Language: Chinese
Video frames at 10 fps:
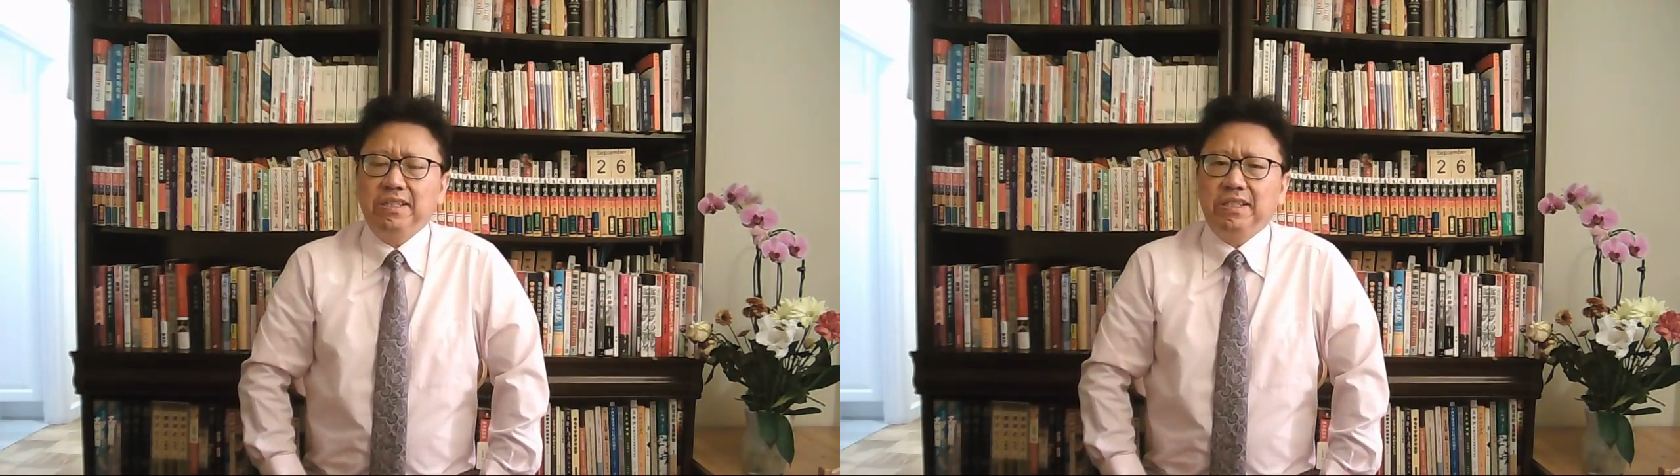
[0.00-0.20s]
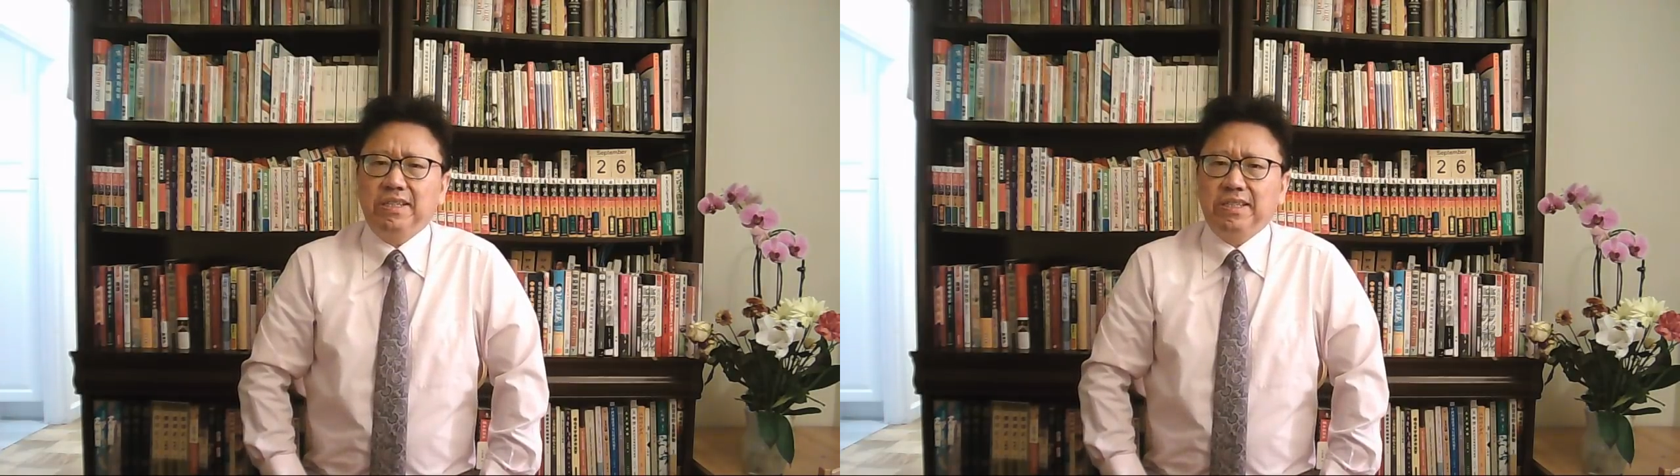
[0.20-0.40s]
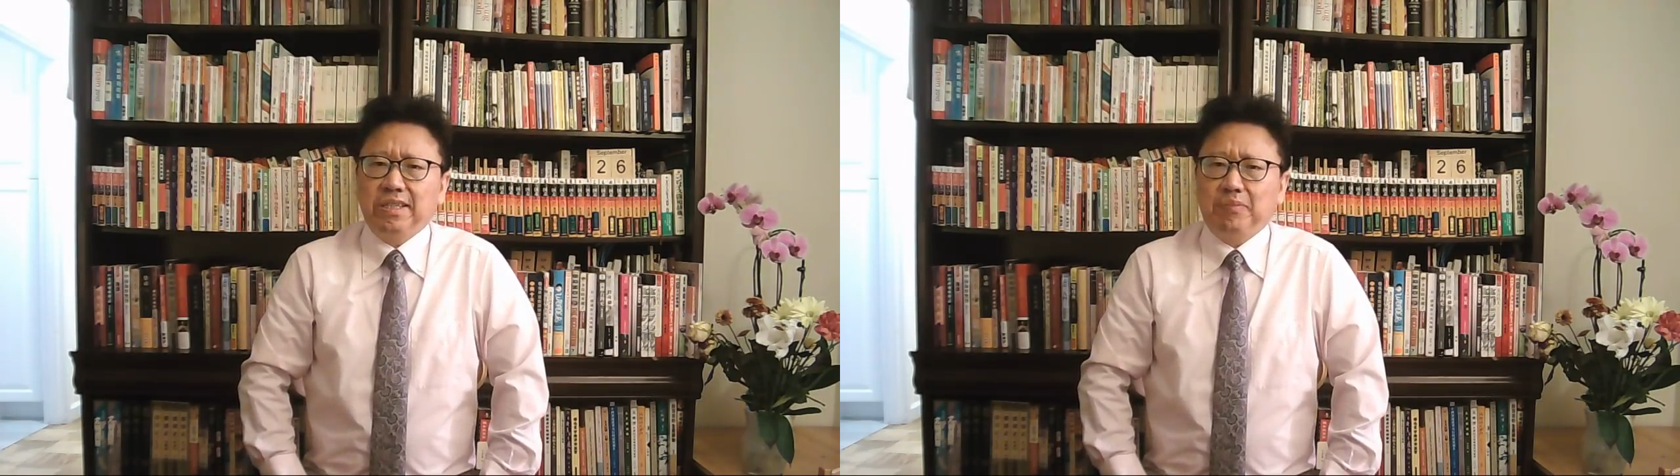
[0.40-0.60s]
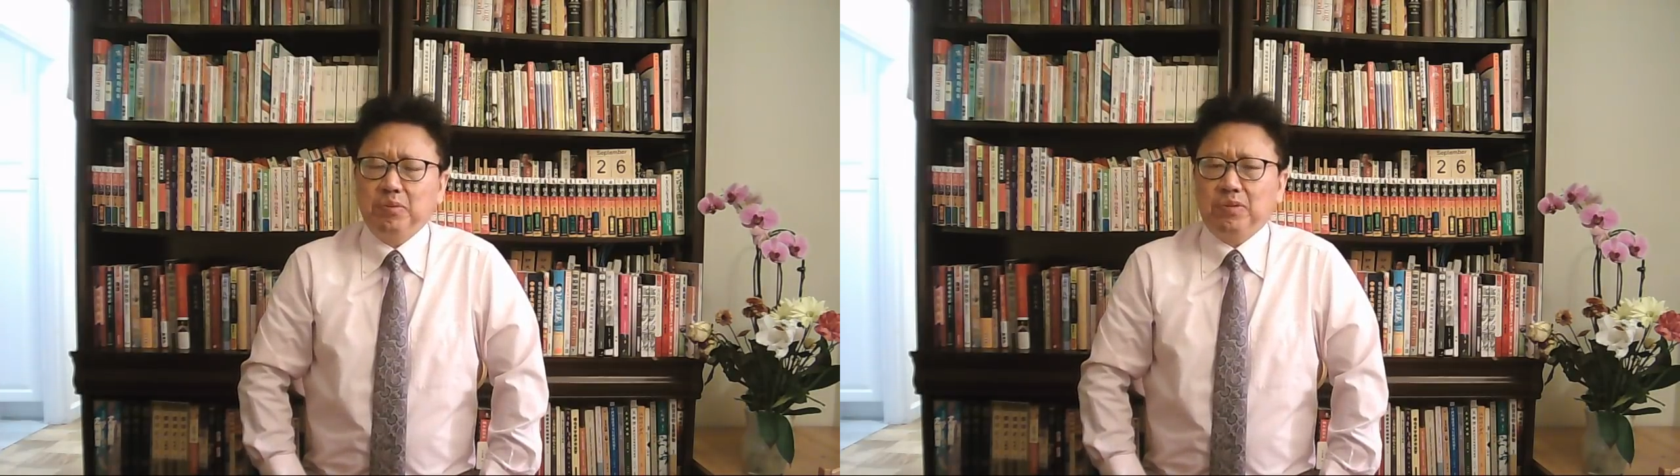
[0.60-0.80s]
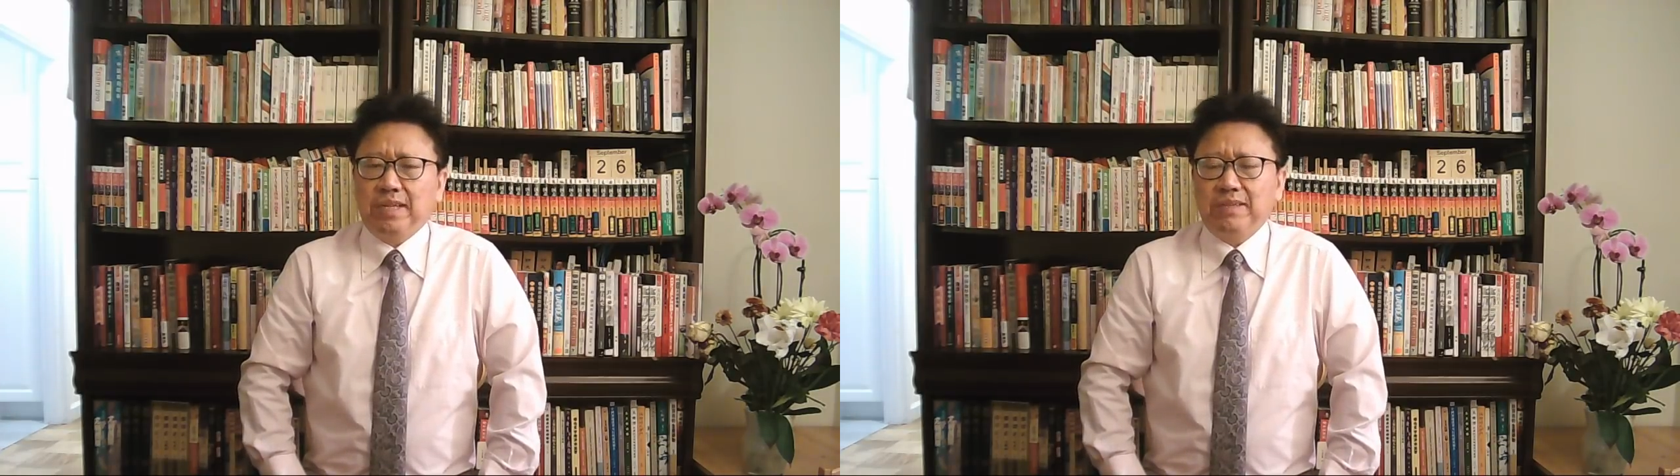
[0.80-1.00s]
啊，也
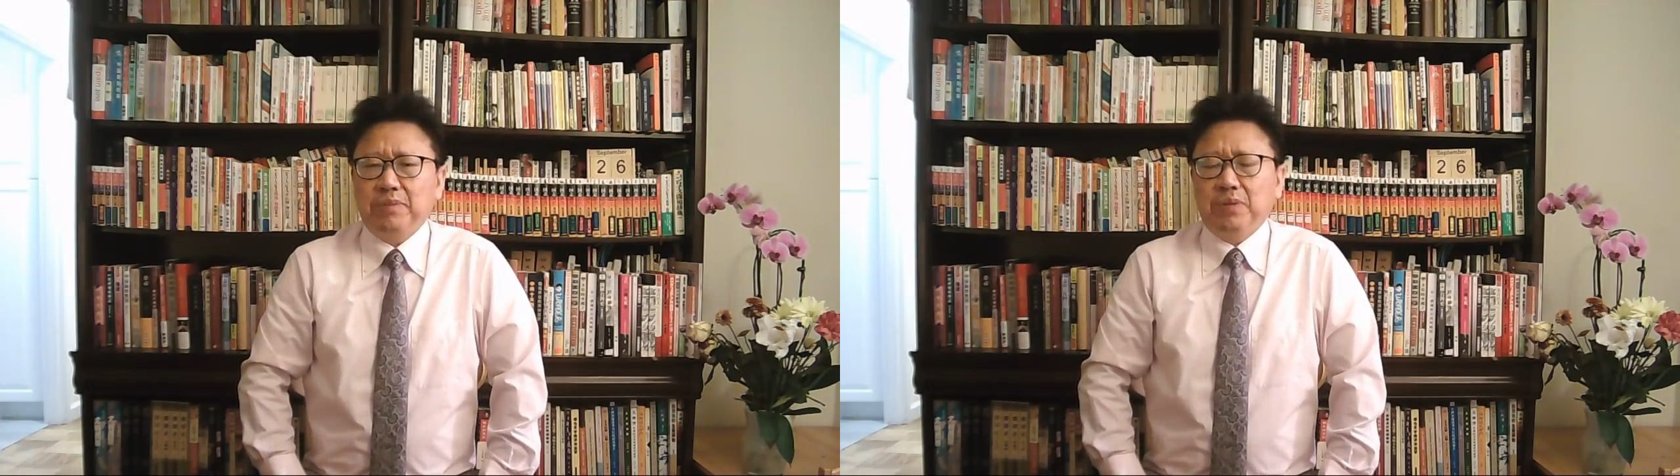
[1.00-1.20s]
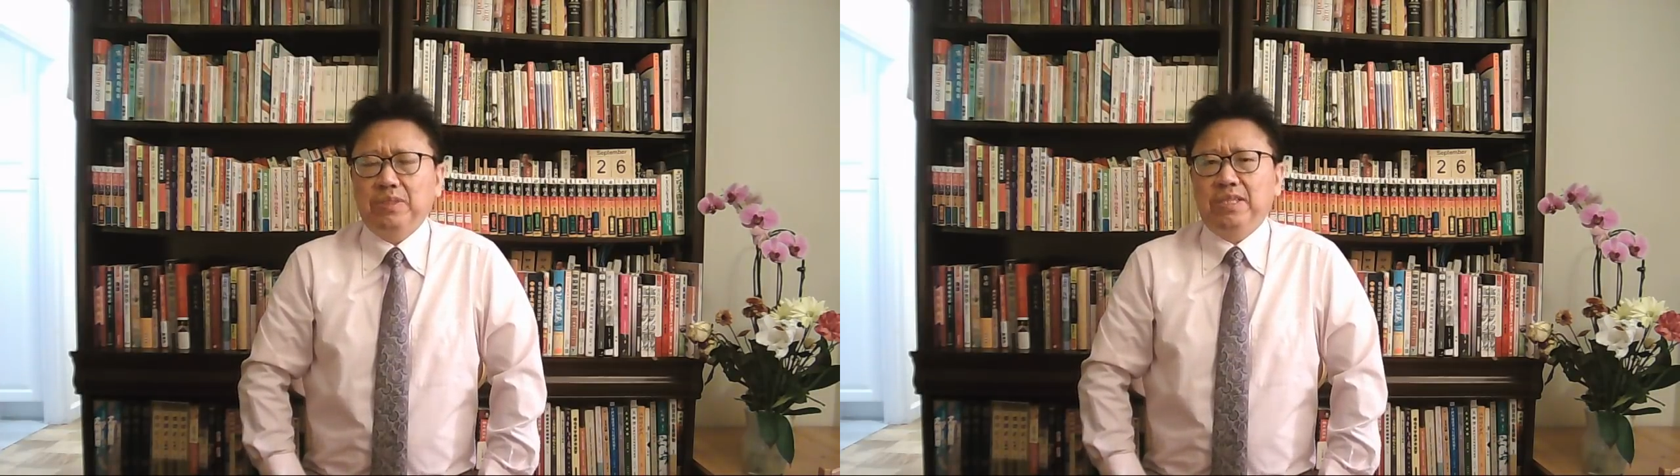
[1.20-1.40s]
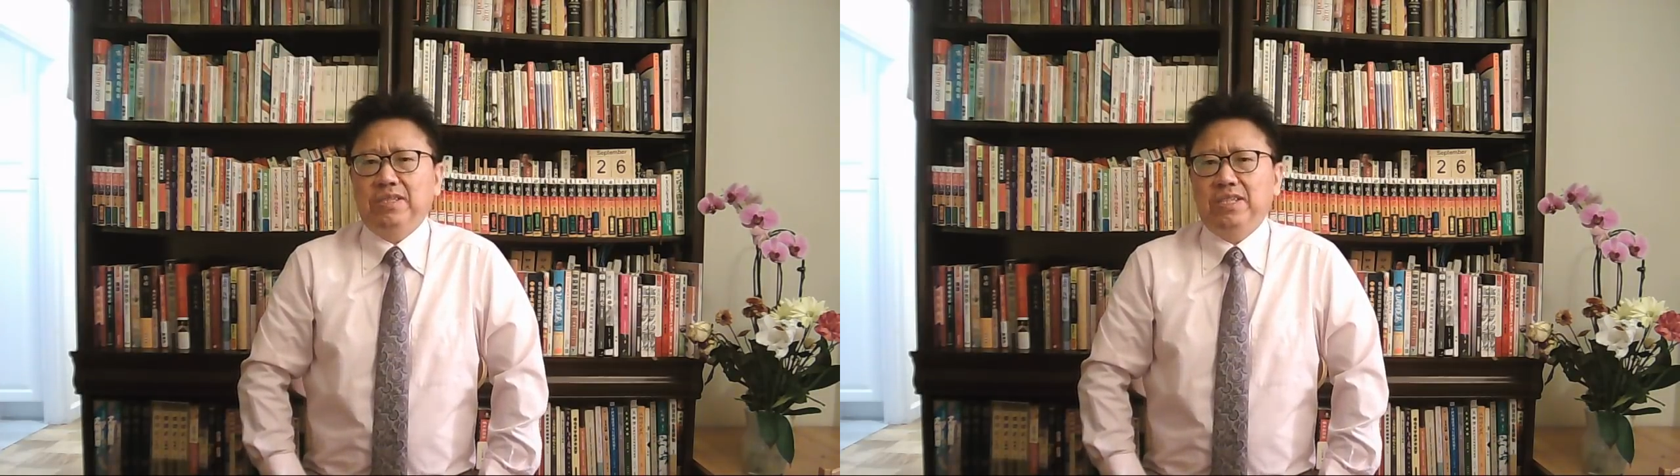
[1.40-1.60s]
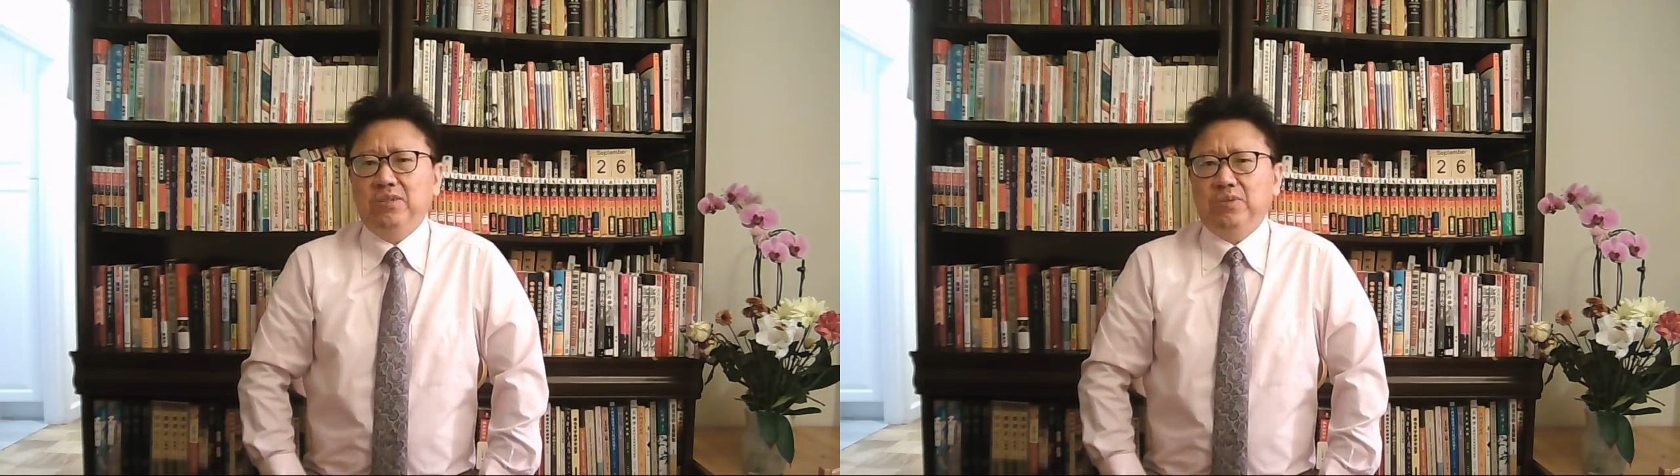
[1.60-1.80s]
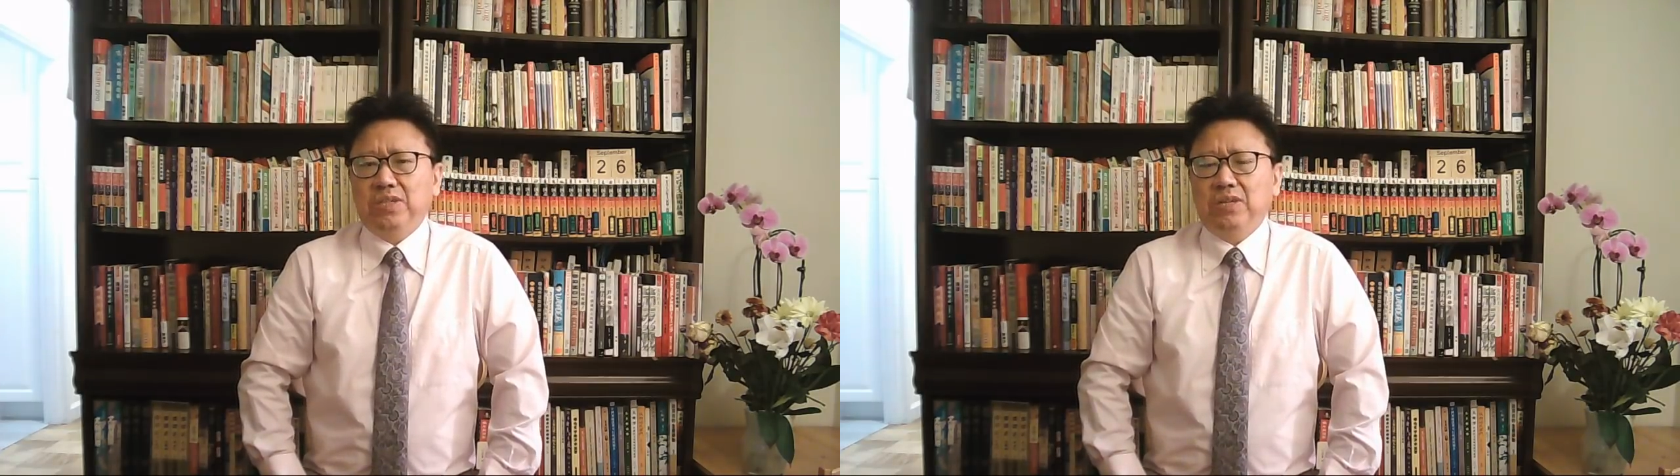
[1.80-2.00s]
不准他在美国进行金
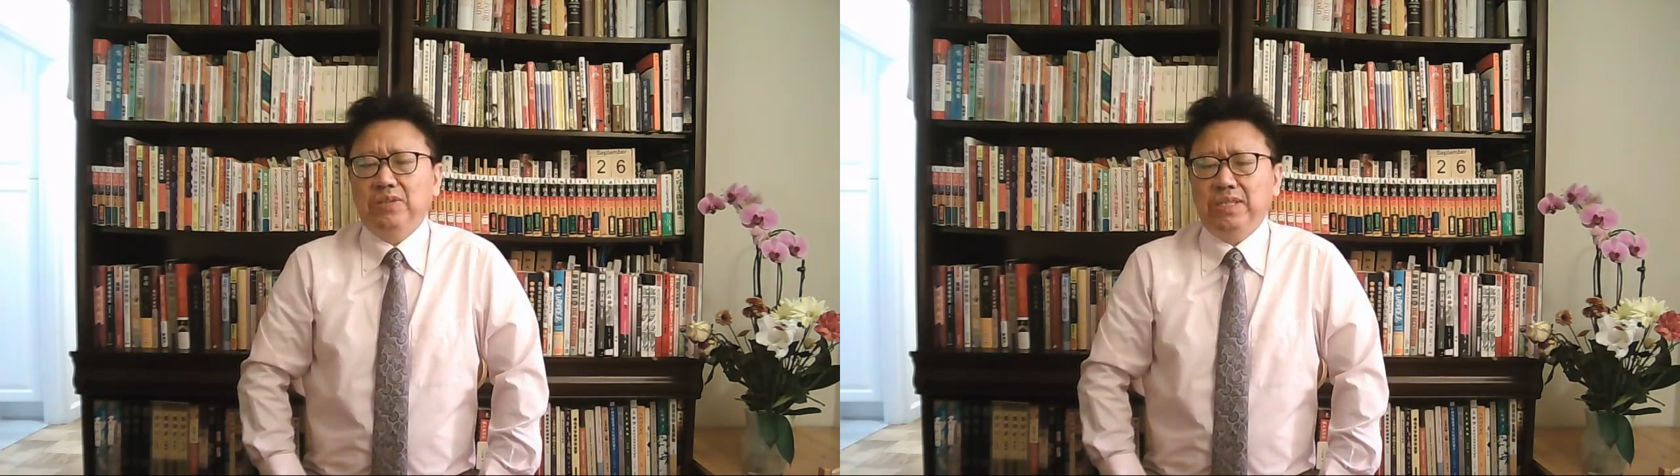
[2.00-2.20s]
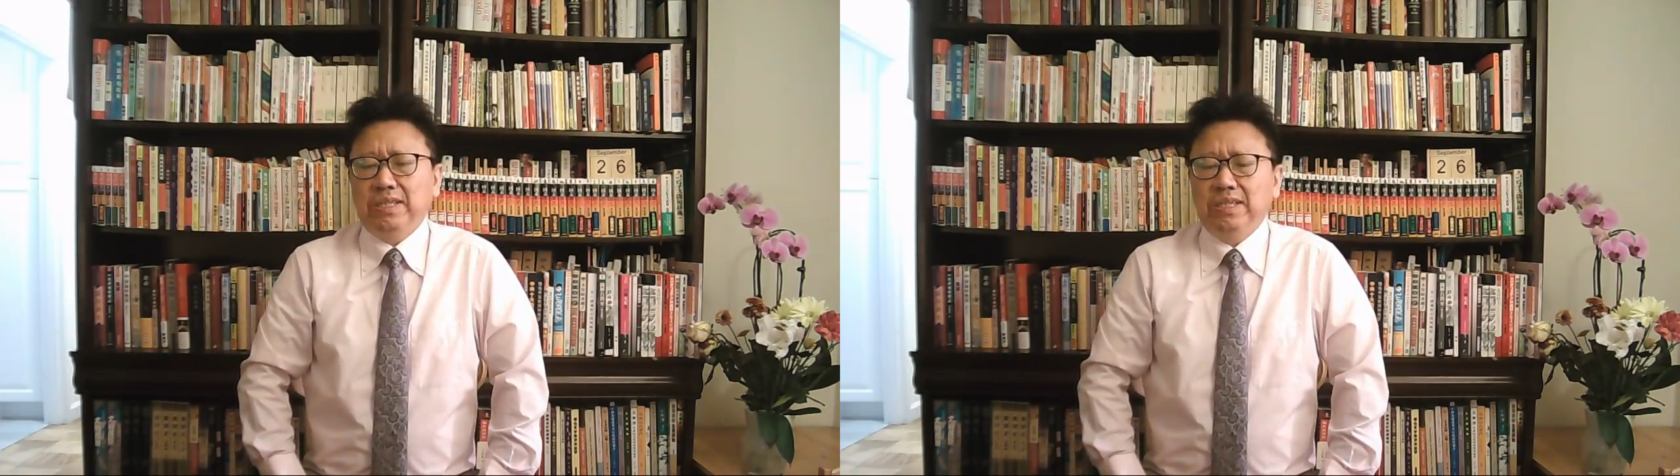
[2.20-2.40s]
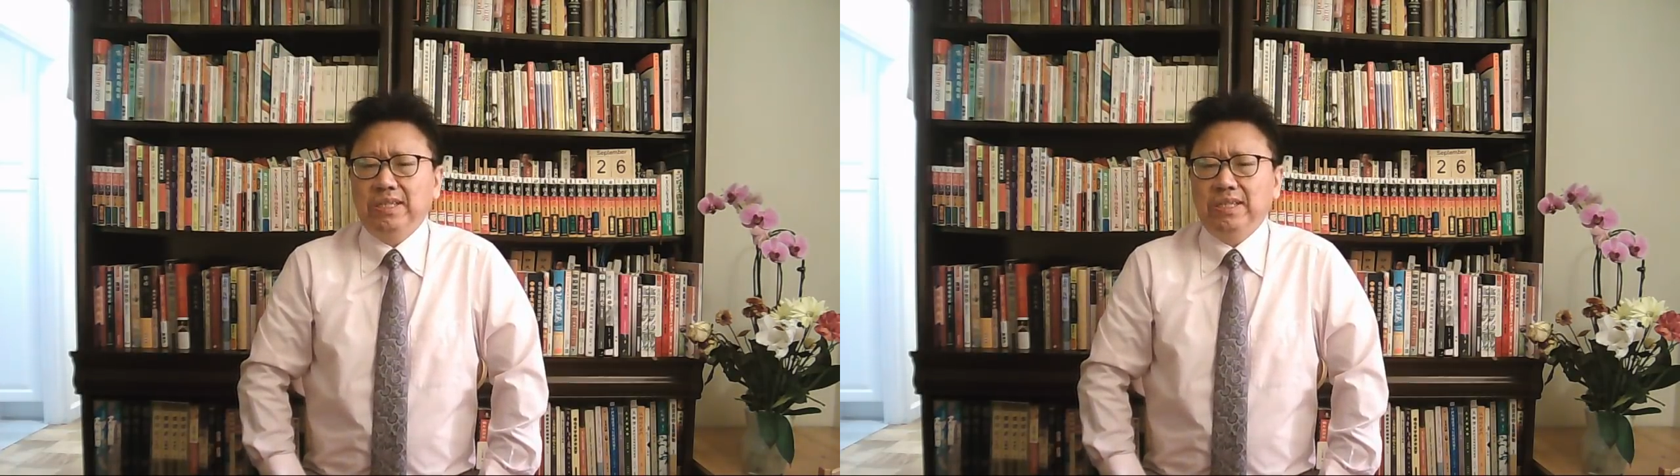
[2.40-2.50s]
融交易。